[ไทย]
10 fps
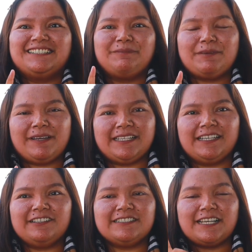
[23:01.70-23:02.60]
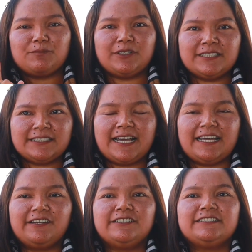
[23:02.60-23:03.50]
ปีใหม่นี้เราจะแจกมอเตอร์ไซ
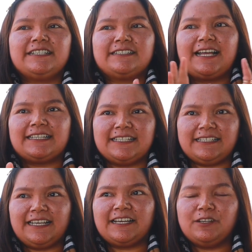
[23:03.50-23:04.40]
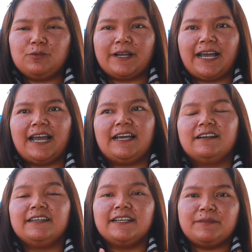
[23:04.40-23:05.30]
ค์เราจะจัดงานกินเลี้ยงให้ลูกค้าแล้
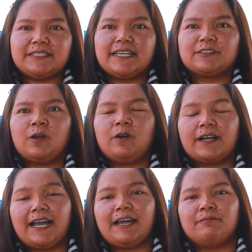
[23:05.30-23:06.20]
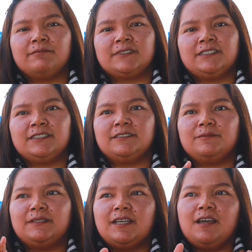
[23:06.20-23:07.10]
วก็ยังมีแจกทองคำคือ
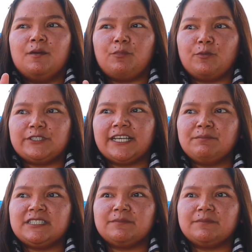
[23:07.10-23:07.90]
โปรโมชั่นมัน